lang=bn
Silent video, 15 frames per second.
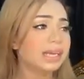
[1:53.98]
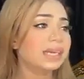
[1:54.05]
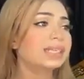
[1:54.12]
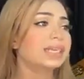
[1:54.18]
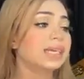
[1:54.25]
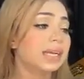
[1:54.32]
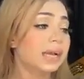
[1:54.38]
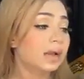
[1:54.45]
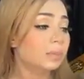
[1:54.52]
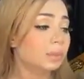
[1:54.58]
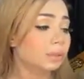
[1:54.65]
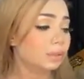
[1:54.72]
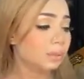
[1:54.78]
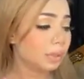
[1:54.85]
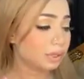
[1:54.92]
ঠিক আছে
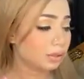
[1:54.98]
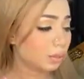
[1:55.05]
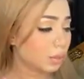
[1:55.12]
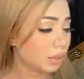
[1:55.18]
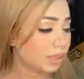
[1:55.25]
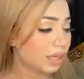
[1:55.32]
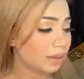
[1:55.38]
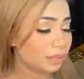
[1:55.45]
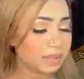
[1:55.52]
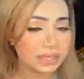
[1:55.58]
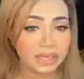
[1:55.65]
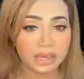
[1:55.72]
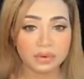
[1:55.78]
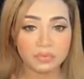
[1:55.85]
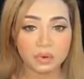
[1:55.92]
প্রথমে একটু বলে দিই
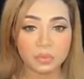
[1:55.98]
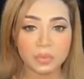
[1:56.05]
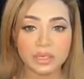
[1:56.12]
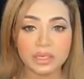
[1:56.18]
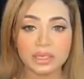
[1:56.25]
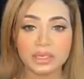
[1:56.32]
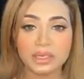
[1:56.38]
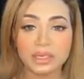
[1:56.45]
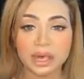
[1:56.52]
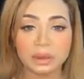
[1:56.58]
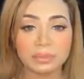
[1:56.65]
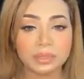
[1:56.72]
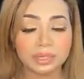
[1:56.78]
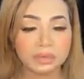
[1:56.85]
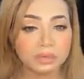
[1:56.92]
বেসিক ইনফরমেশনসটা
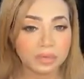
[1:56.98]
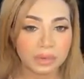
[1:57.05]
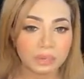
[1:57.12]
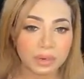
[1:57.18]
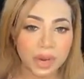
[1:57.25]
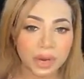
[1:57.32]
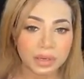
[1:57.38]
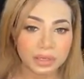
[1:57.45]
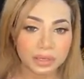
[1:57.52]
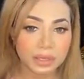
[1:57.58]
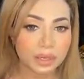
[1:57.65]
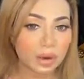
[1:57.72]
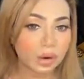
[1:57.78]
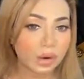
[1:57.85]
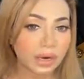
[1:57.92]
নাম টেলিফোন নাম্বার অ্যাড্রেস
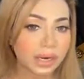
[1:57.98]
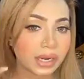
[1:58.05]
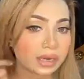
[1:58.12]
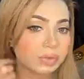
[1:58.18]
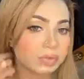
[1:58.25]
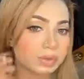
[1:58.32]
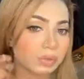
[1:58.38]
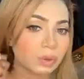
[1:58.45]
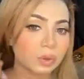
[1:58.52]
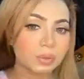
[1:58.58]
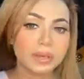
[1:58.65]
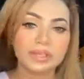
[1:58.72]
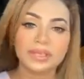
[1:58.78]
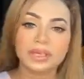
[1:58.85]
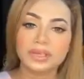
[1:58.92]
দিয়ে অর্ডারটা কনফার্ম
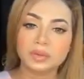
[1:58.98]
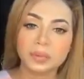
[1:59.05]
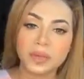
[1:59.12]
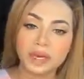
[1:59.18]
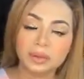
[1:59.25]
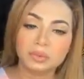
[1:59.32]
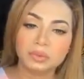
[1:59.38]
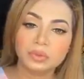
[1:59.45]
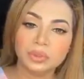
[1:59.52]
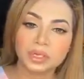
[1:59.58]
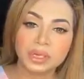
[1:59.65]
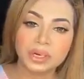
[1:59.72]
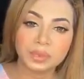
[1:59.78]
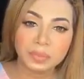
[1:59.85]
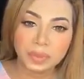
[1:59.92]
করবো এক্সেলেন্স বাই লাবণ্য
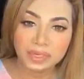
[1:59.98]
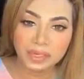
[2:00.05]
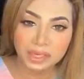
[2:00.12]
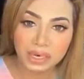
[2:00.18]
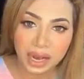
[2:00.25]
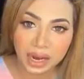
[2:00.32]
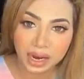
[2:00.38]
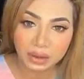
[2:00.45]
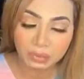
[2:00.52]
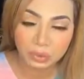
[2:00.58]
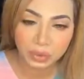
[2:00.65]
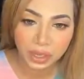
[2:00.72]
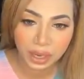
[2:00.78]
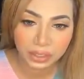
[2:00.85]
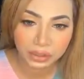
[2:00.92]
জাহানের পেজে ঢাকার
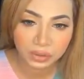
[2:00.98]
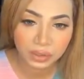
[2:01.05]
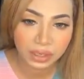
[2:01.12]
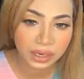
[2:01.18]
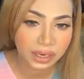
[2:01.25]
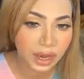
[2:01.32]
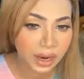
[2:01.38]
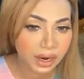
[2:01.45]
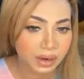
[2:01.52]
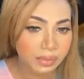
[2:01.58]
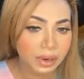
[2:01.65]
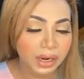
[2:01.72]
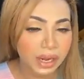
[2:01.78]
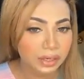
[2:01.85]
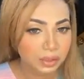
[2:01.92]
মধ্যে একশো টাকা ঢাকার
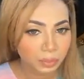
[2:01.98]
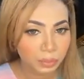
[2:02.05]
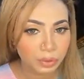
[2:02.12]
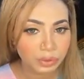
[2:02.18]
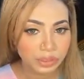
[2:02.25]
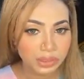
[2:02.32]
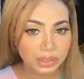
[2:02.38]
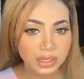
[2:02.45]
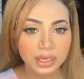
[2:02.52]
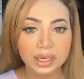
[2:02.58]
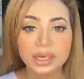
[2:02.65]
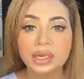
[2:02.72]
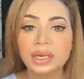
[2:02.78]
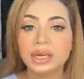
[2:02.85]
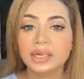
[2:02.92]
বাইরে একশো পঞ্চাশ
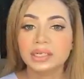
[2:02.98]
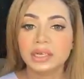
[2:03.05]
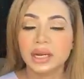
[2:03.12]
টাকা